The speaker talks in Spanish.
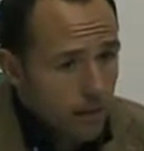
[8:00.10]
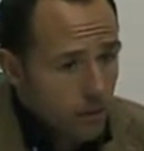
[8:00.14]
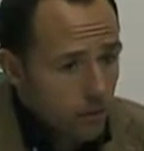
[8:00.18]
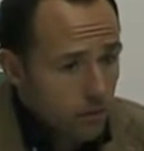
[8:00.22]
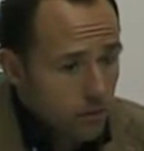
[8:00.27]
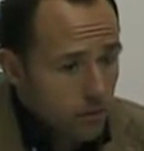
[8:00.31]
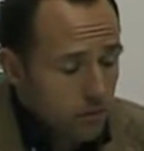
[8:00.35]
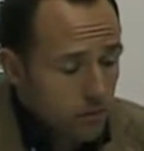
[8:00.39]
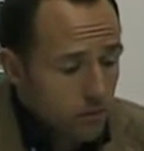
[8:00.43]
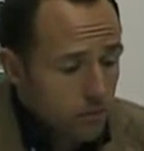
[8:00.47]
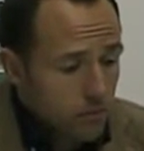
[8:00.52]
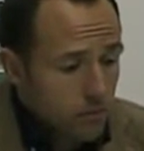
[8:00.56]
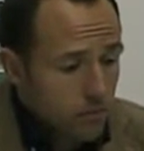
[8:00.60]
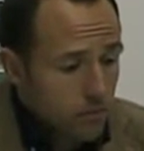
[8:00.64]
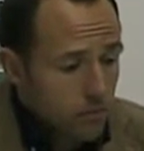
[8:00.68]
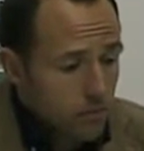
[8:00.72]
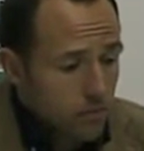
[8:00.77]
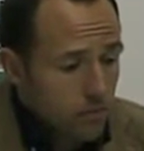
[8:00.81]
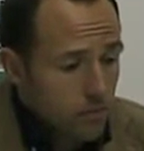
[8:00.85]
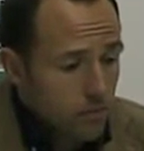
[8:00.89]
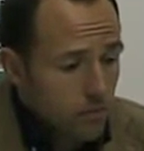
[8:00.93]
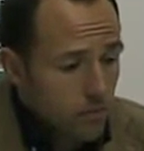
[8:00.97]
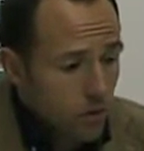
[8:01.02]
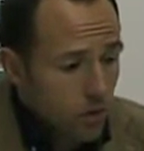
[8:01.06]
lo
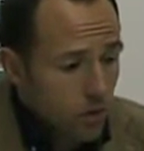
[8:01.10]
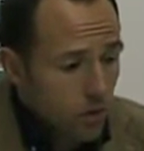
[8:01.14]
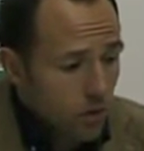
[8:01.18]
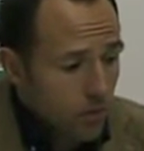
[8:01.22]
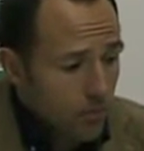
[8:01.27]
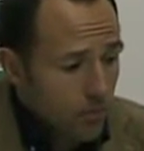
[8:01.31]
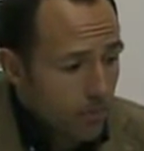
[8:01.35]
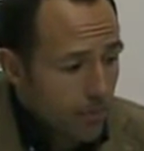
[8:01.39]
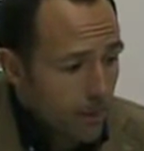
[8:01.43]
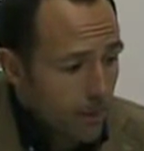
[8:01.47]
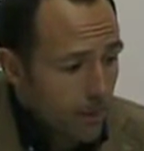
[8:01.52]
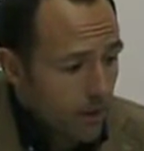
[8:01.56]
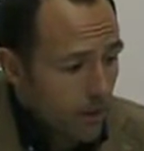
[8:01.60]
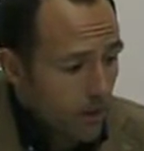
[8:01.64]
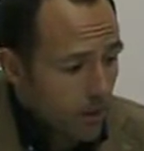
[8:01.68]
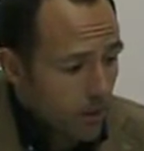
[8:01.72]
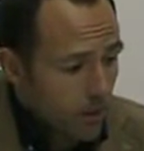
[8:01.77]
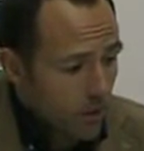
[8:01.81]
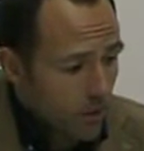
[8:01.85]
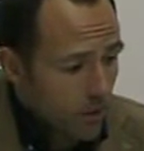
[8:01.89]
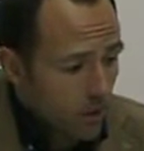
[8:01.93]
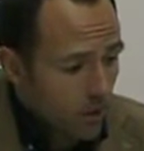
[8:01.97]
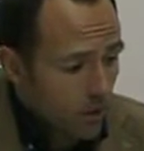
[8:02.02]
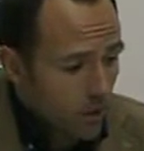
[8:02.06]
Un,
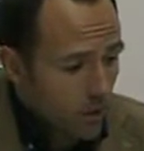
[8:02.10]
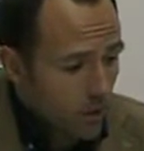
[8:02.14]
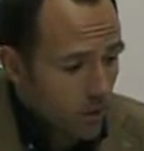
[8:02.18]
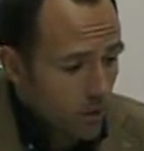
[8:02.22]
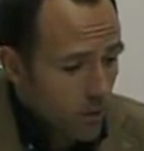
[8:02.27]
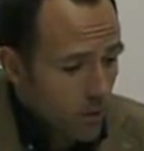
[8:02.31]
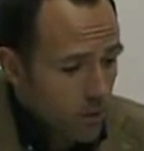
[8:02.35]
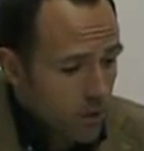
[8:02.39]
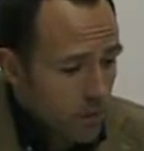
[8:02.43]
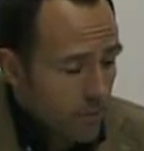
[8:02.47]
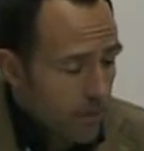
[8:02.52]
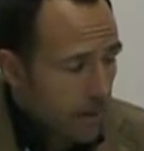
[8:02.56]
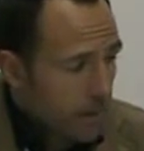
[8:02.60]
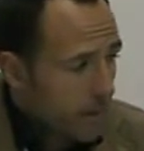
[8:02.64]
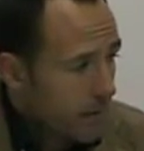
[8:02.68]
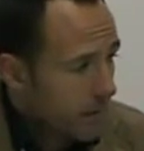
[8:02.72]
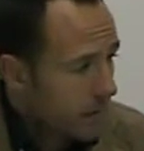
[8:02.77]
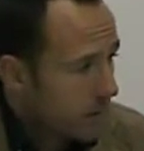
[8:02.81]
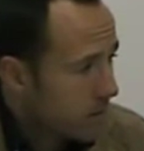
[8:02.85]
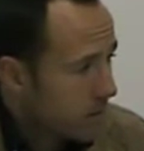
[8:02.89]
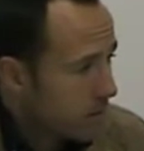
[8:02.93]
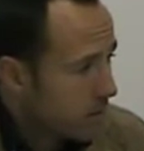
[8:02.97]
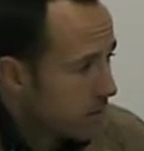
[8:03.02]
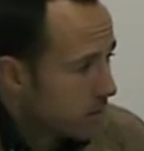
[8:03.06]
golpeo con mucha
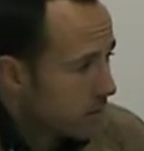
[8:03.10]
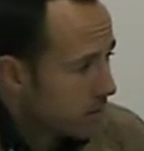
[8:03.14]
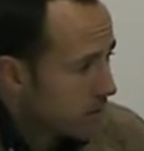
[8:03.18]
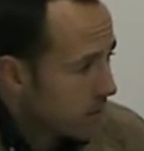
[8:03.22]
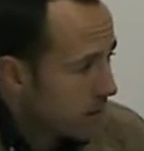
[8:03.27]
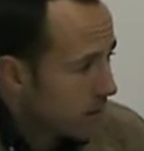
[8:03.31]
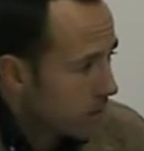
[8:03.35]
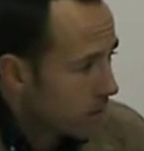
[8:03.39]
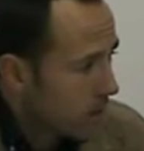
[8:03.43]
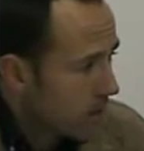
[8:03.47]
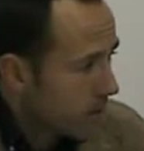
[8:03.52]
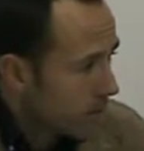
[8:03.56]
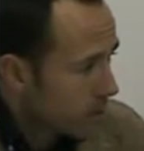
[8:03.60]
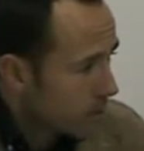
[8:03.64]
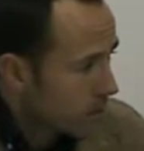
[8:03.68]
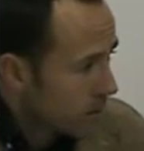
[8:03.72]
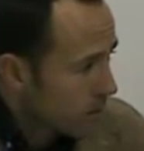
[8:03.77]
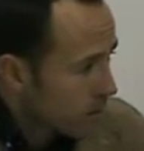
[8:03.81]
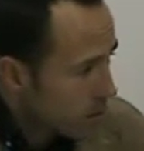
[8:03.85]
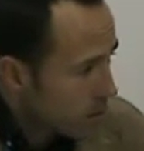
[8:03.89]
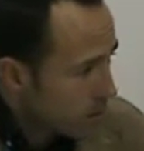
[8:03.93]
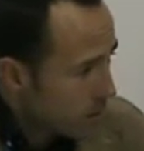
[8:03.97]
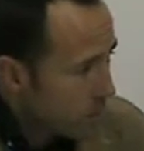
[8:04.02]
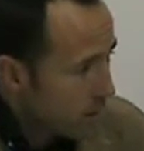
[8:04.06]
precisión, de una
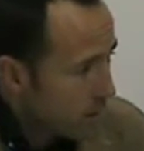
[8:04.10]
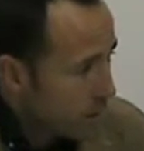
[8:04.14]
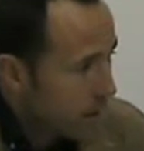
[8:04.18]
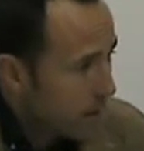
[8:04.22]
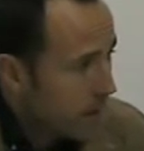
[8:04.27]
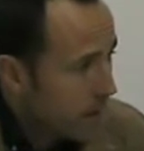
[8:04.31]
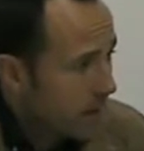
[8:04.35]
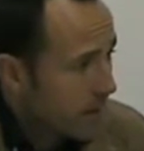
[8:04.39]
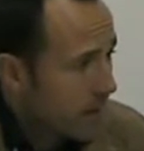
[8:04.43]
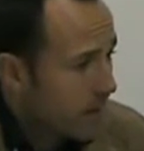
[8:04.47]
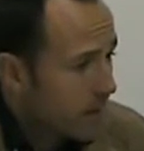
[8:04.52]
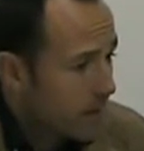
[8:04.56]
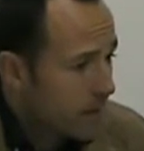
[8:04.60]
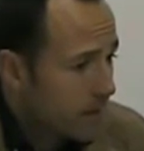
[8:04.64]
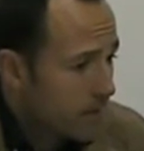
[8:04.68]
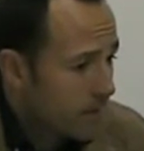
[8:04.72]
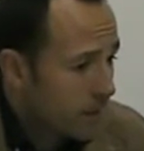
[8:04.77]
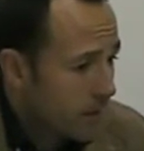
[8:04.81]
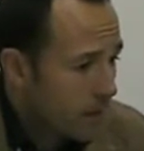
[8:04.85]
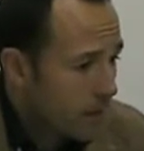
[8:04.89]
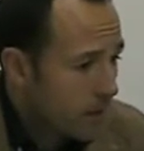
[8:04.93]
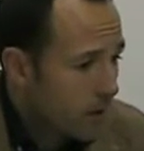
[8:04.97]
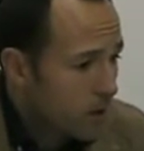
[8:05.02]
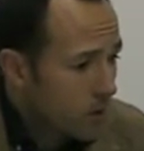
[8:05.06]
posición complicada, que ha
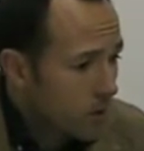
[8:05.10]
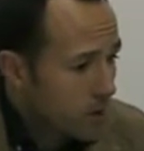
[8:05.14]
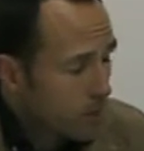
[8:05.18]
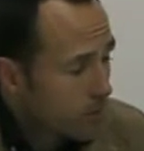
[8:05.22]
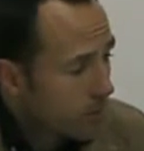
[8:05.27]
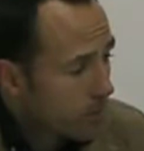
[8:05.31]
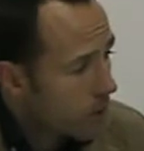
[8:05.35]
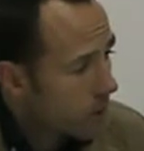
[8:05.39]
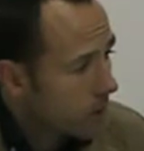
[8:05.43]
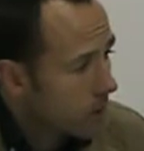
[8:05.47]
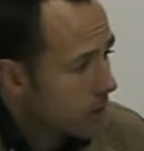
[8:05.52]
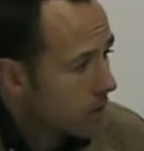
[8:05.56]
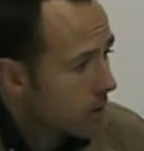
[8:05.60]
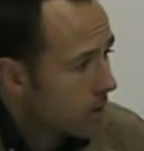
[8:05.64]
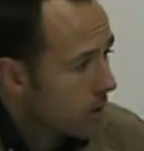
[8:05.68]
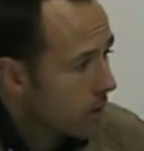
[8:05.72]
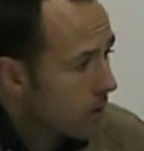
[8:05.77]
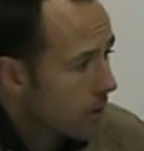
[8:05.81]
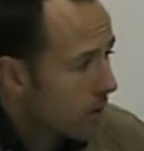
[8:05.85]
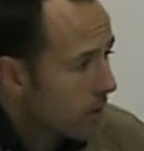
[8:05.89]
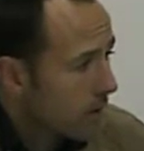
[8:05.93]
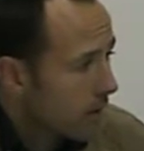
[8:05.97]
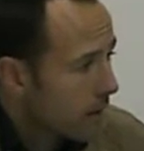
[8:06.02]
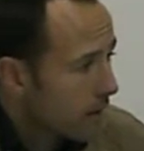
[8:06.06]
pillado Luis un
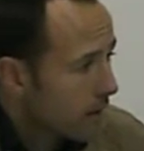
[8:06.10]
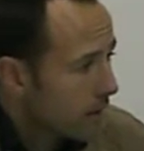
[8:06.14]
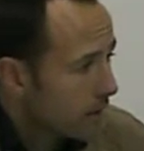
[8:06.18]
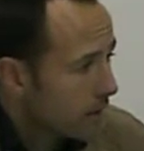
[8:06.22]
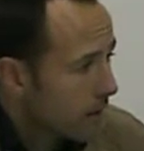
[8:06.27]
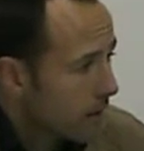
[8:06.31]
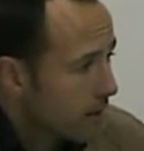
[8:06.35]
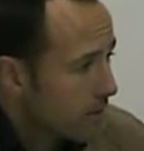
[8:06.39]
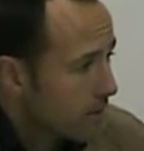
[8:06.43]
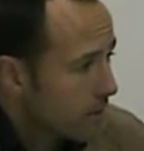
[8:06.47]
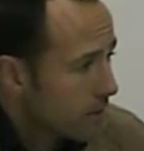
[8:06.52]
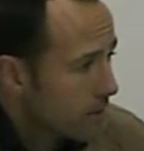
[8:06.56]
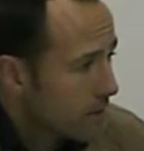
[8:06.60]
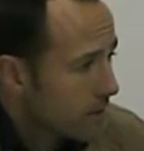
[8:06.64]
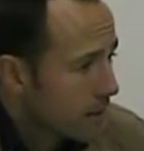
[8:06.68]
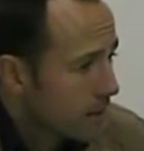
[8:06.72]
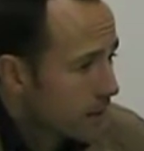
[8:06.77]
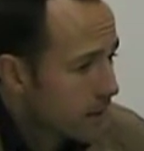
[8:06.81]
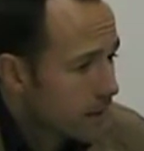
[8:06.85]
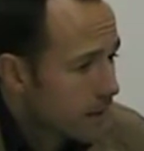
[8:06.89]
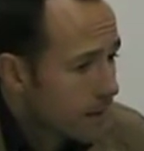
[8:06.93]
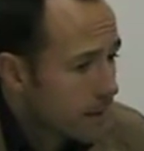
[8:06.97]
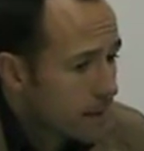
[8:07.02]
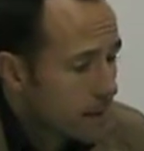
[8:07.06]
poquito adelantado.
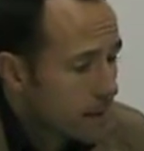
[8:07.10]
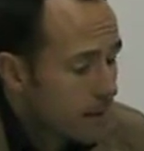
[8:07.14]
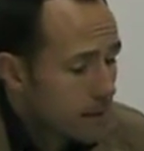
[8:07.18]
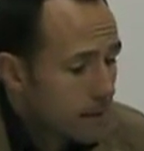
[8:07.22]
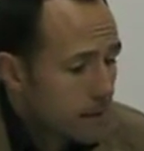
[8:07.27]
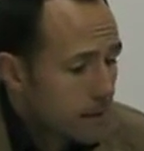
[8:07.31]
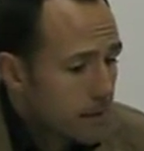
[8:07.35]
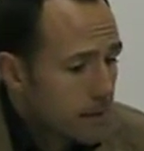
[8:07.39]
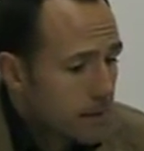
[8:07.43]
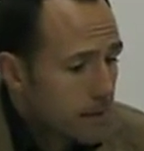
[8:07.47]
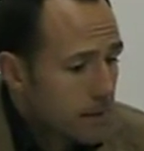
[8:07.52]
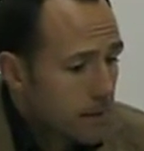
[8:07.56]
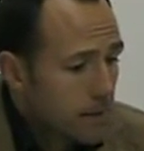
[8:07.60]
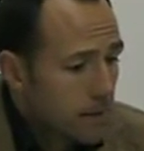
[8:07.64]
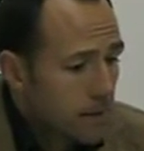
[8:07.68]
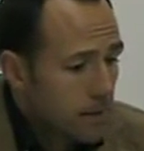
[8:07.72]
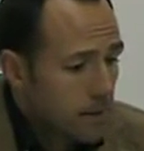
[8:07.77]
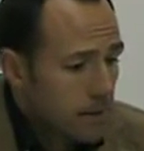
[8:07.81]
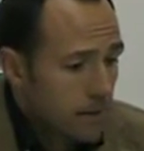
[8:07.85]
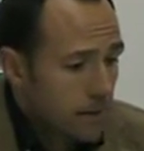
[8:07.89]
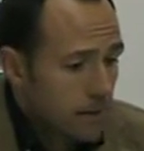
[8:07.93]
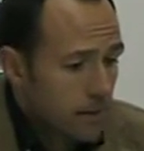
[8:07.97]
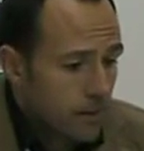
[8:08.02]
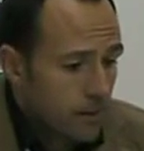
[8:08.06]

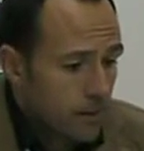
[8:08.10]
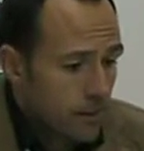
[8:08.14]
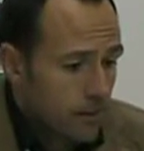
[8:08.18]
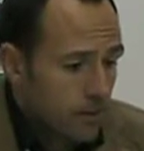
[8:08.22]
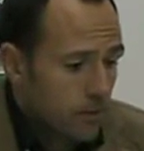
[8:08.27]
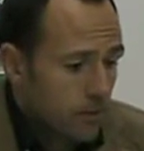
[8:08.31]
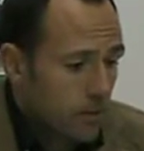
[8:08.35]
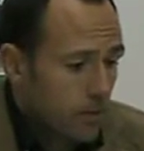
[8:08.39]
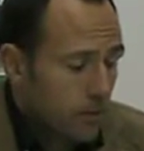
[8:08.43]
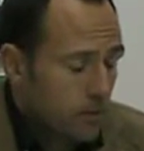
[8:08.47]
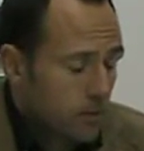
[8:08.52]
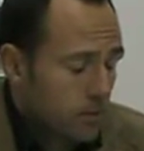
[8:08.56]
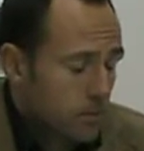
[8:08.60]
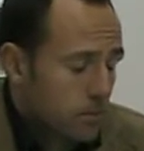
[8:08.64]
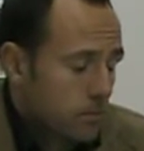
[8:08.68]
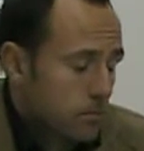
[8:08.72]
Y bueno,